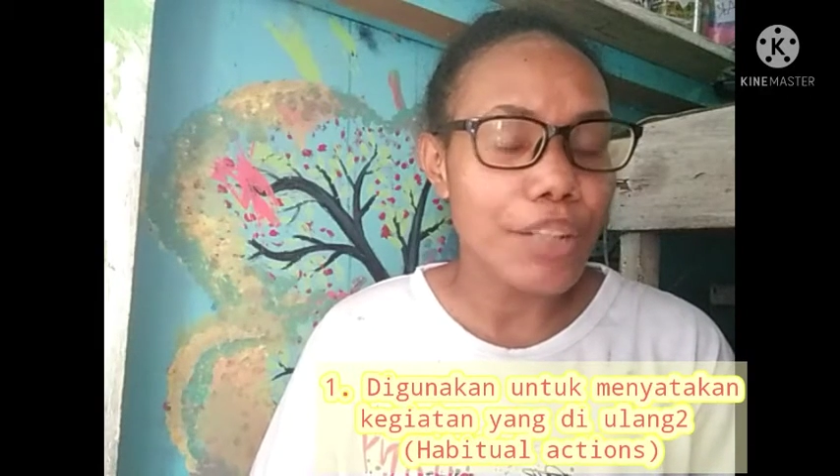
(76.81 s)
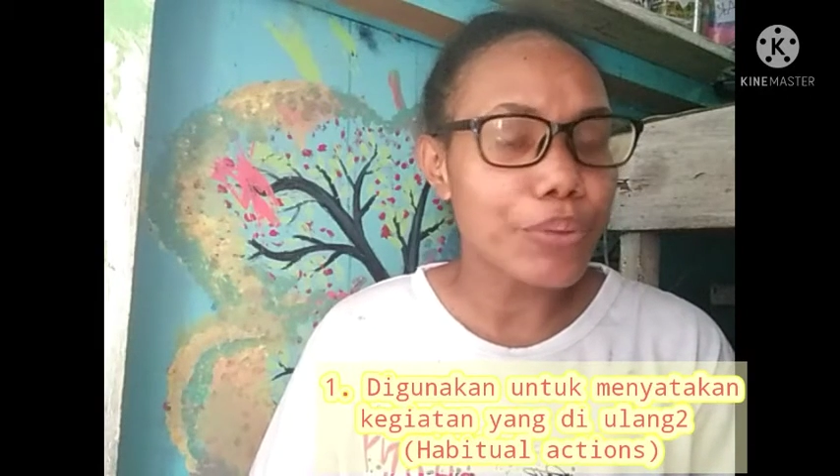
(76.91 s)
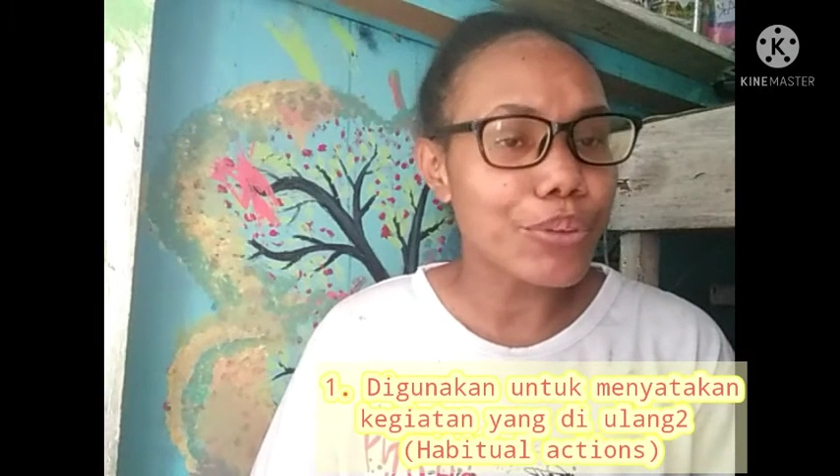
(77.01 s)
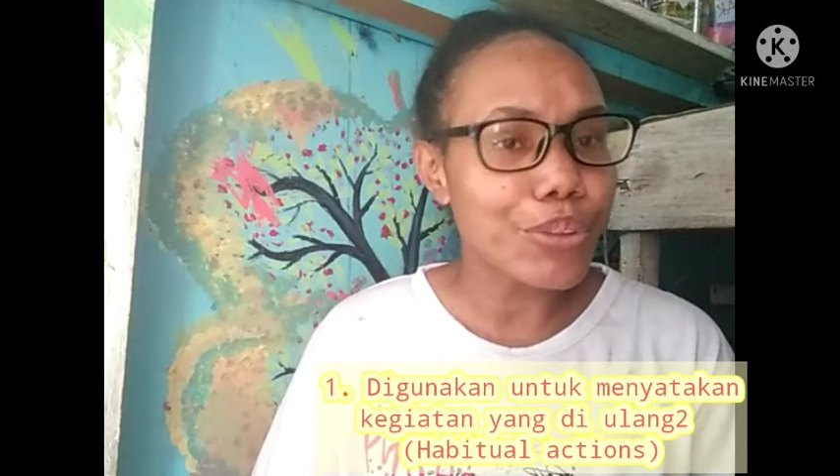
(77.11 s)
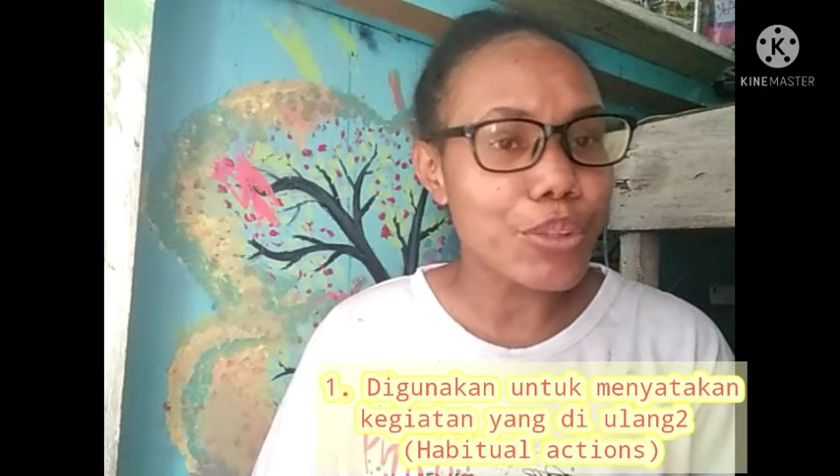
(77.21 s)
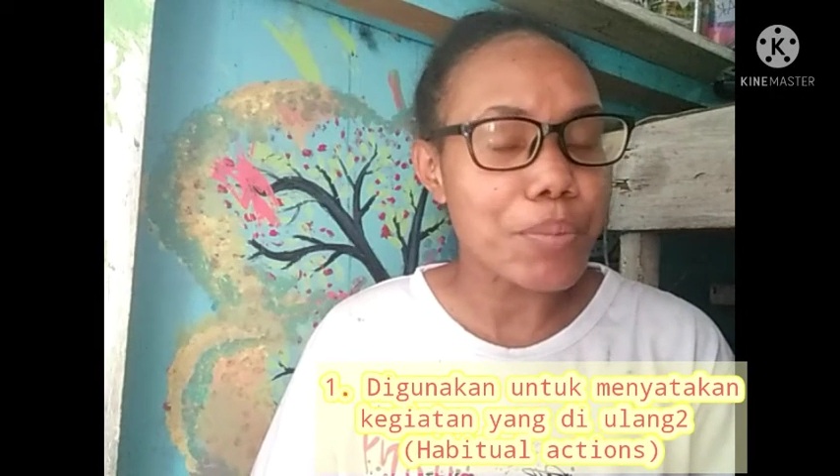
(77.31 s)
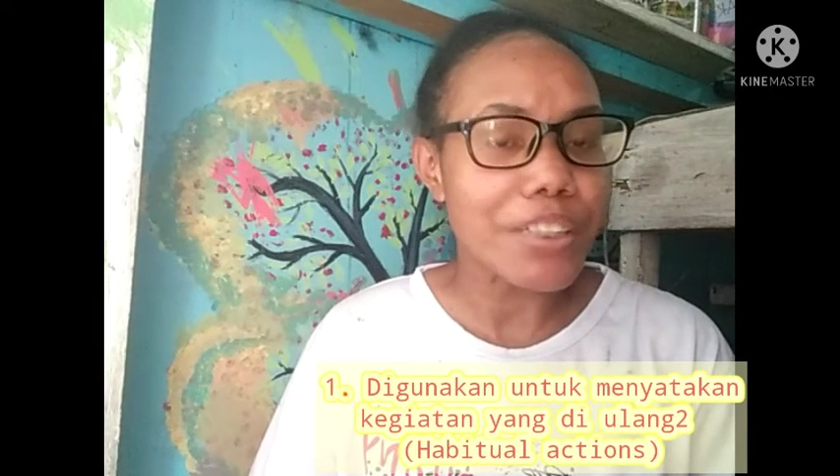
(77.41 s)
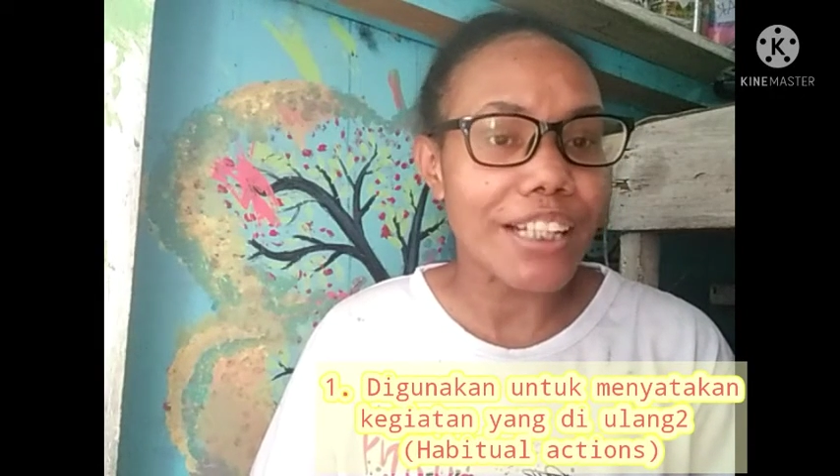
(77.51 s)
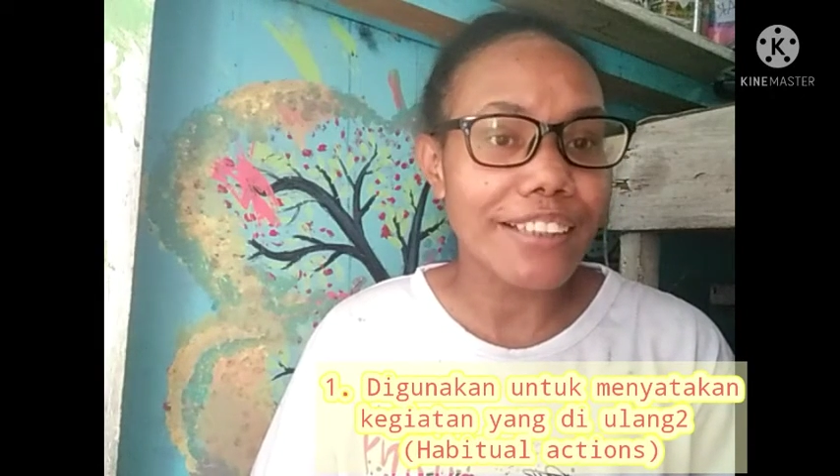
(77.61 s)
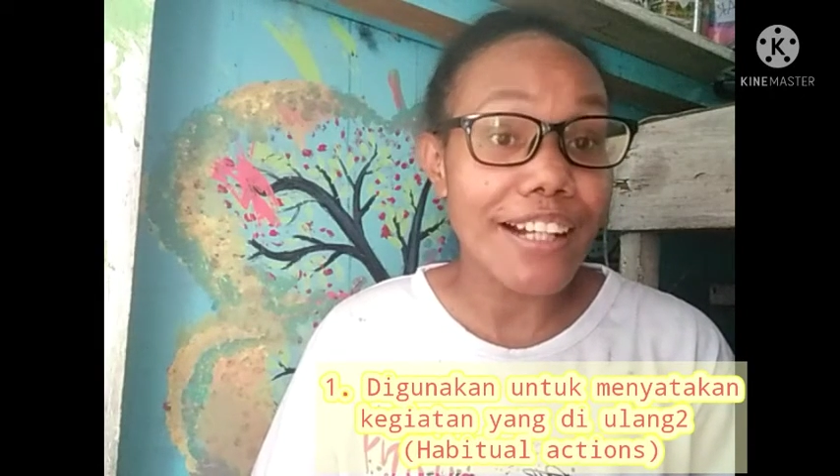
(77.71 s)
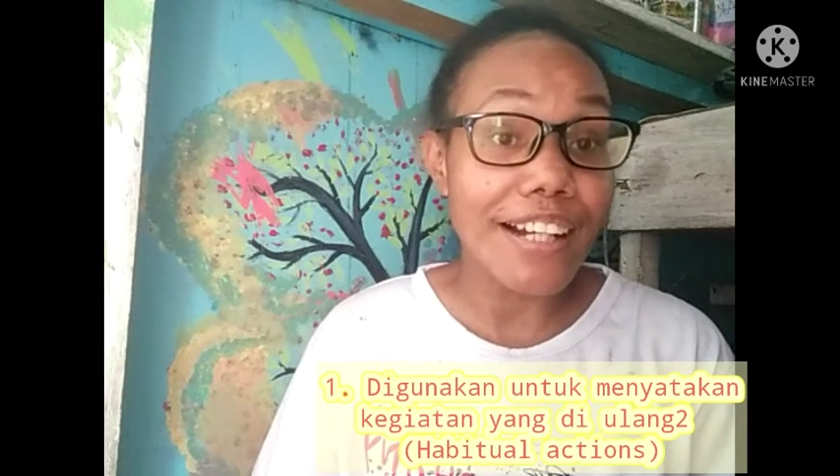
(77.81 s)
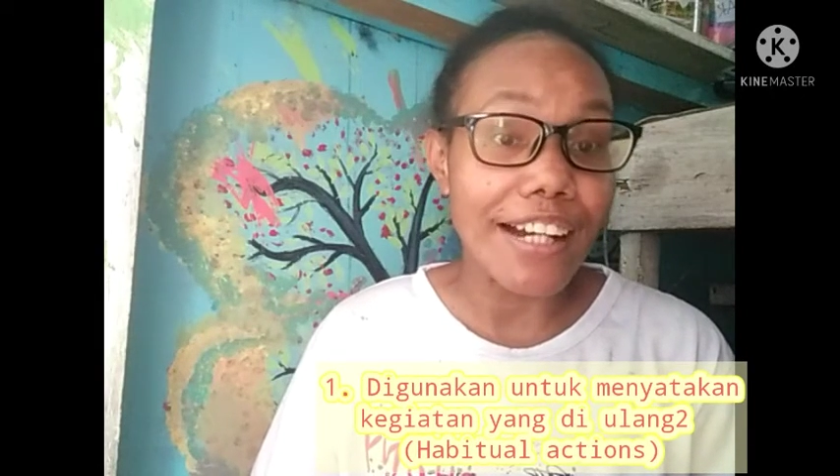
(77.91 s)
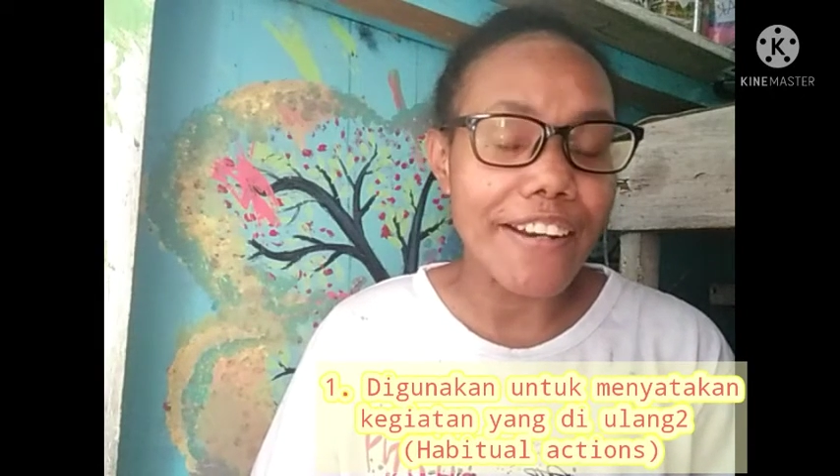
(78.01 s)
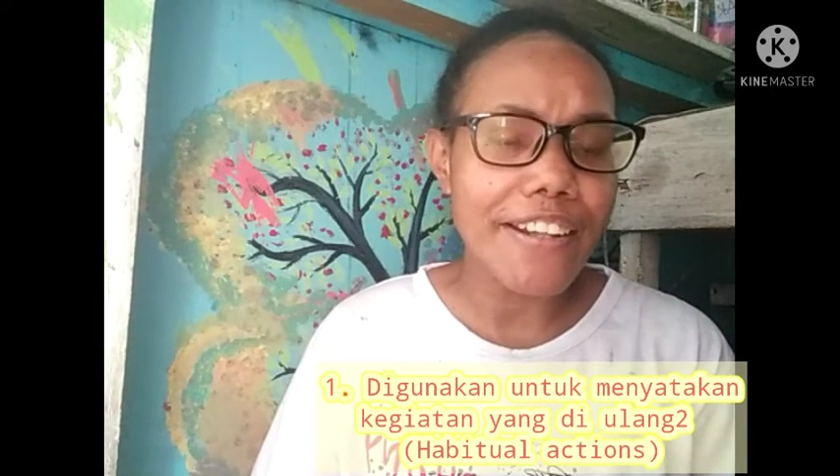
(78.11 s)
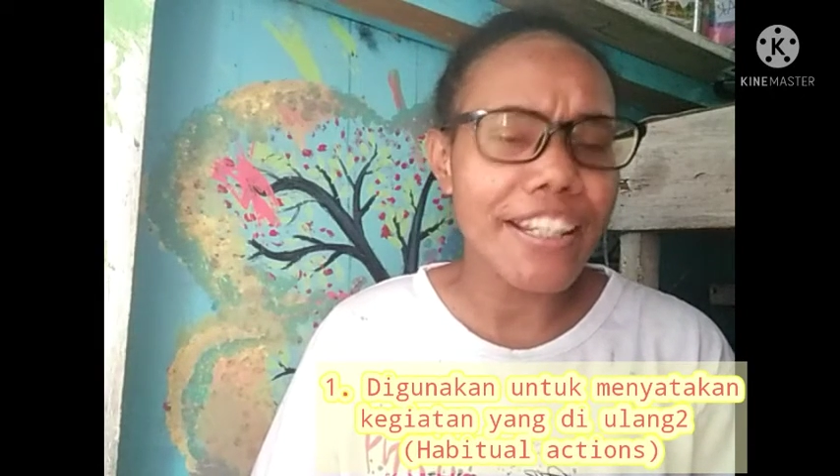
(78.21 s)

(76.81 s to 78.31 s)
untuk menyatakan